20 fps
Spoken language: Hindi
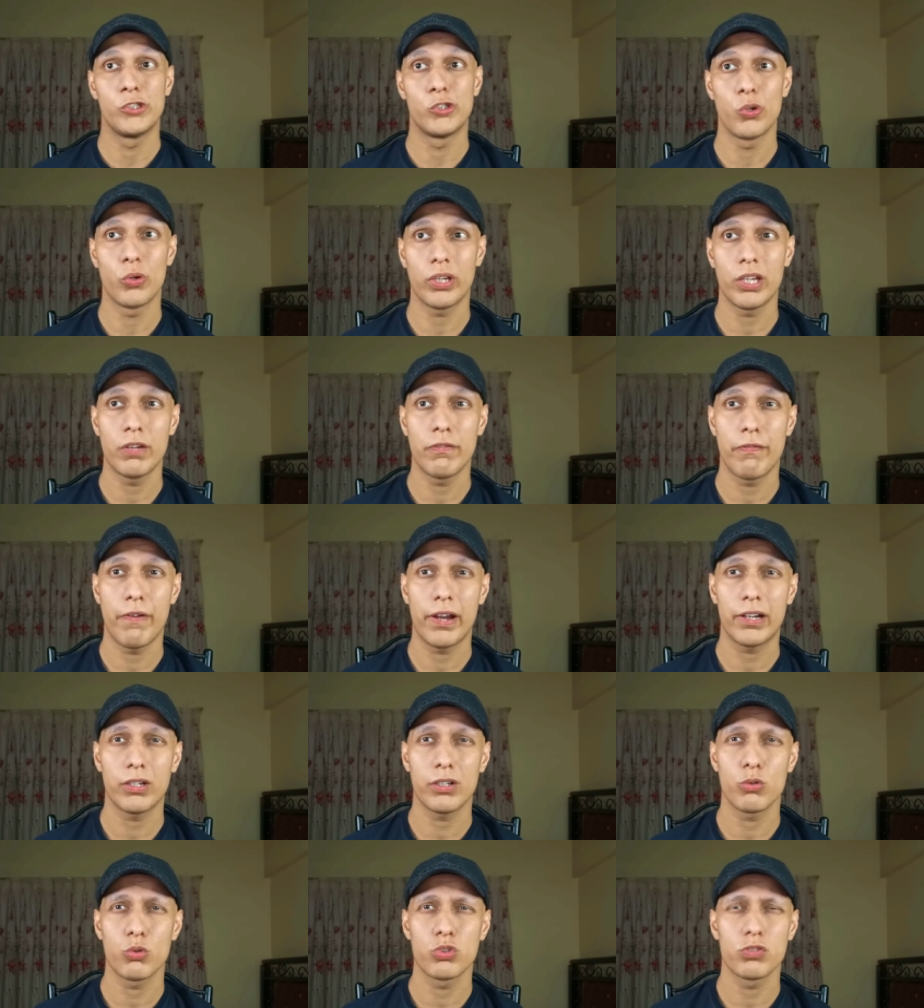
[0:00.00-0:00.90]
जो कि
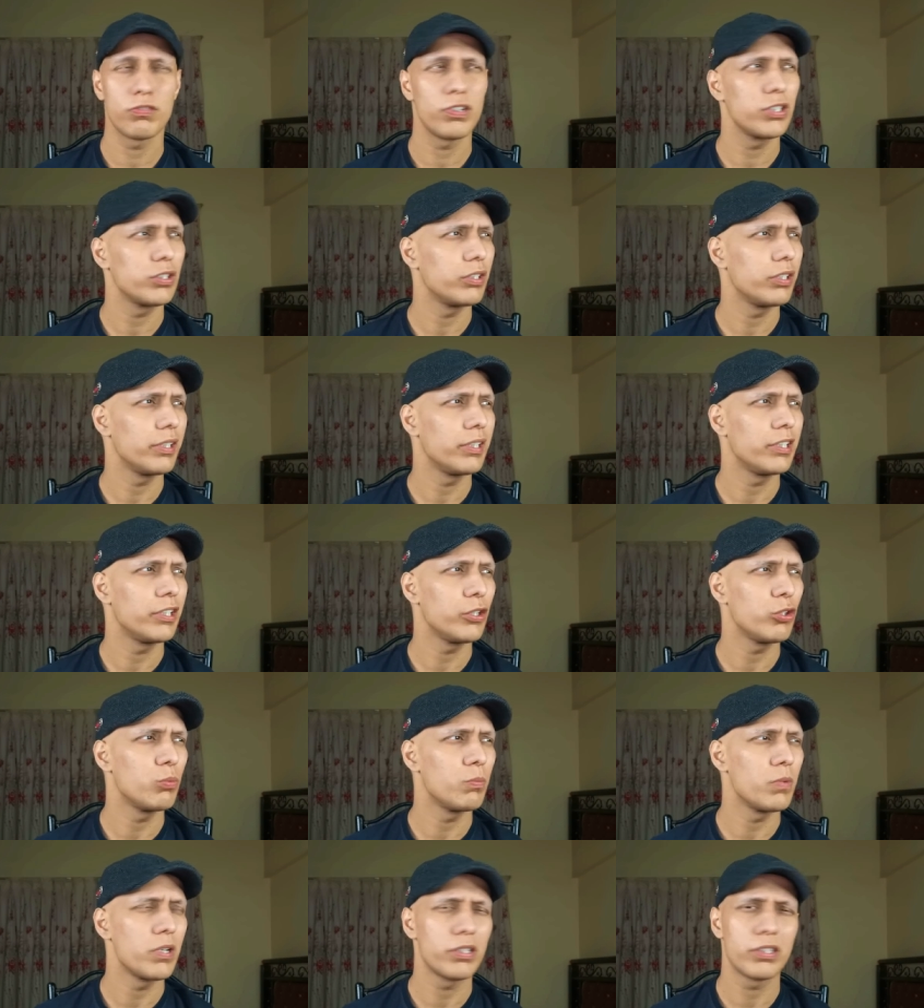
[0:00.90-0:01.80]
इनफैक्ट उस वक्त
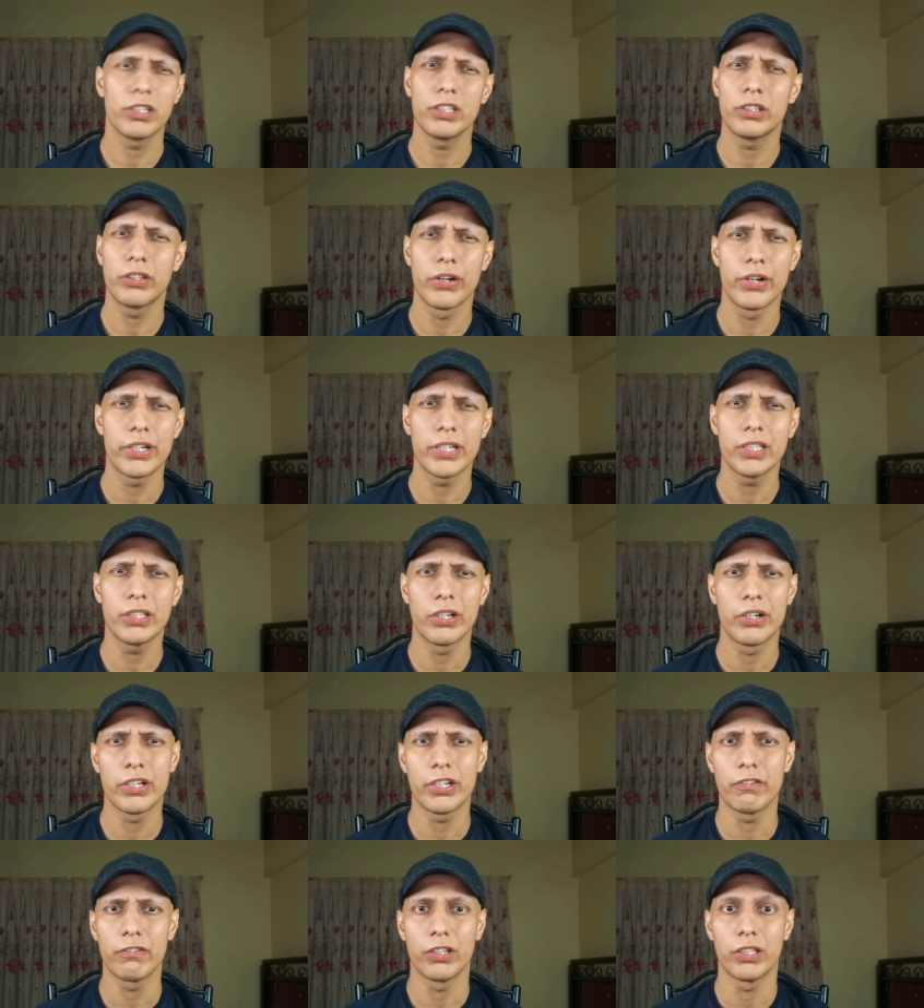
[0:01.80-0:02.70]
इनकी उम्र थी 30
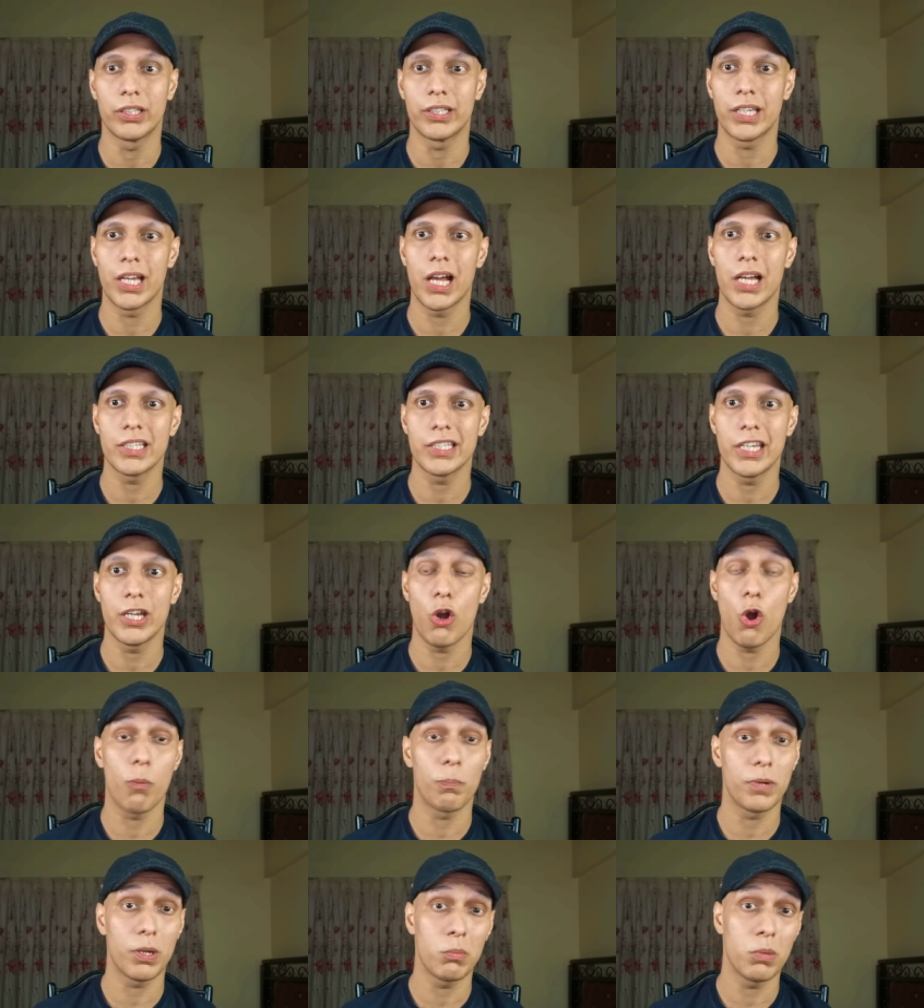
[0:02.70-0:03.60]
31 क्या ये
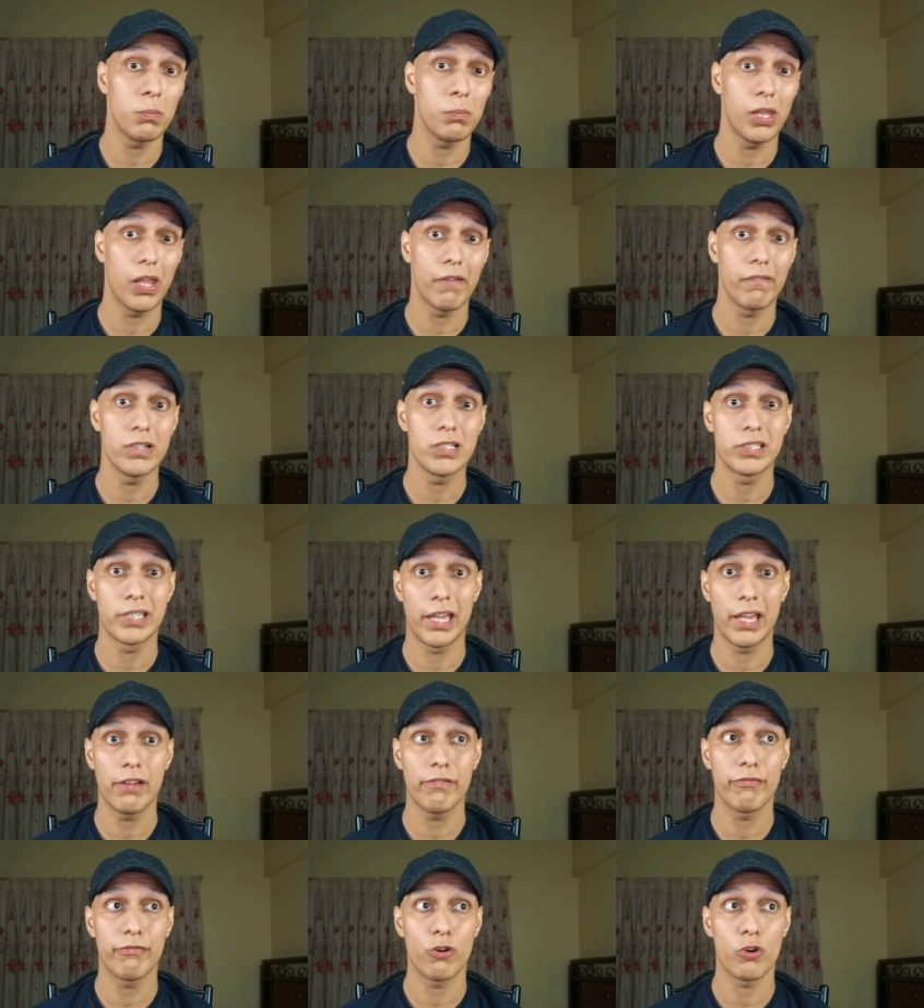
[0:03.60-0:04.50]
ऑप्टिमम लेवल्स
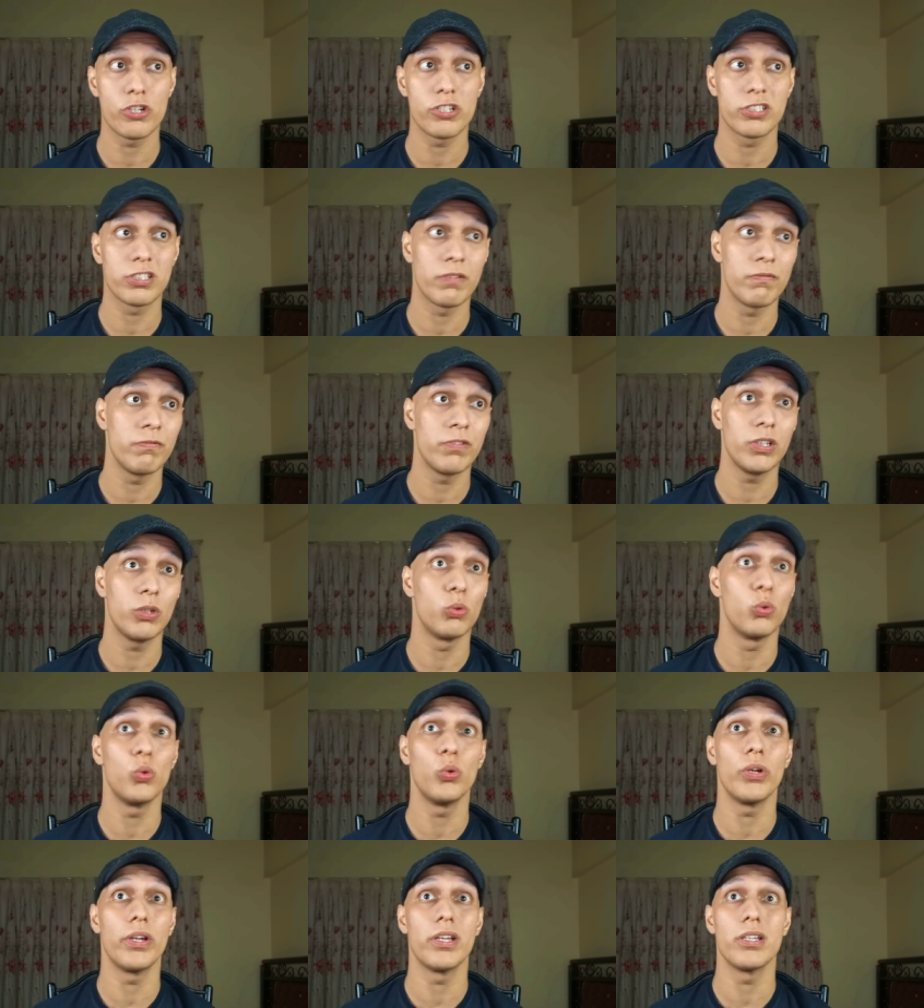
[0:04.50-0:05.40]
हैं फॉर समवन
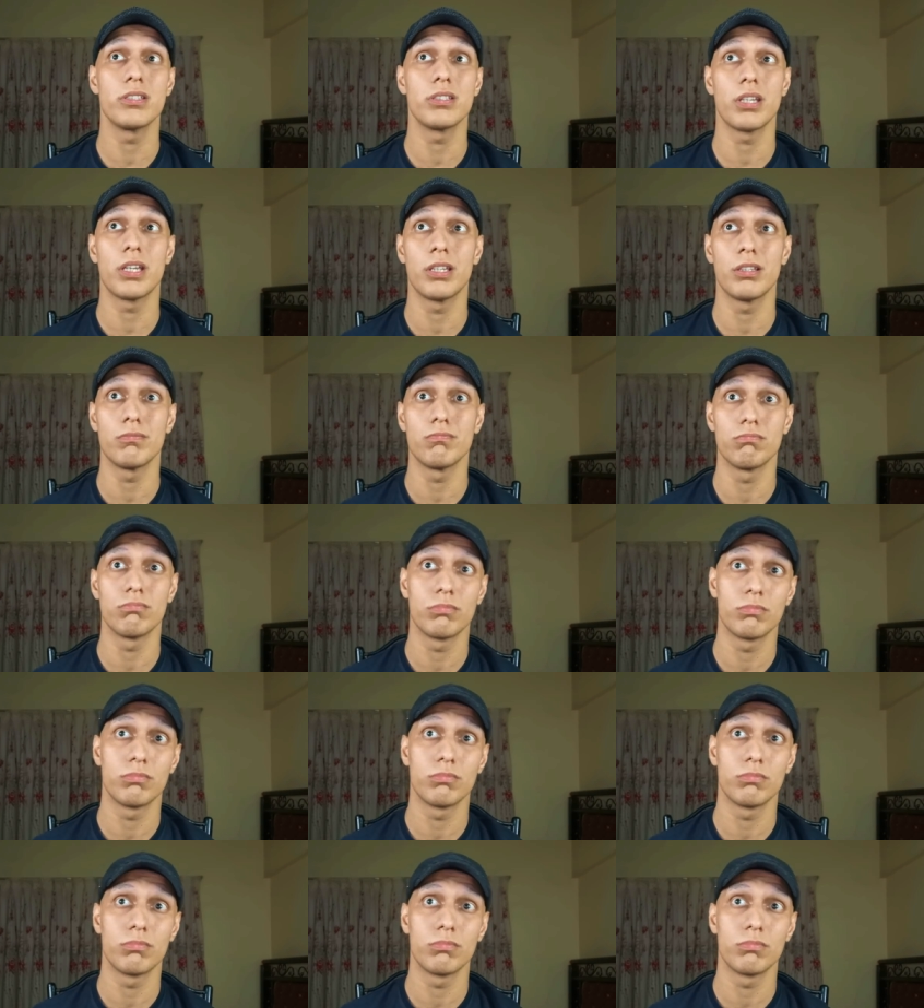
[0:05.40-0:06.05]
हु इज इन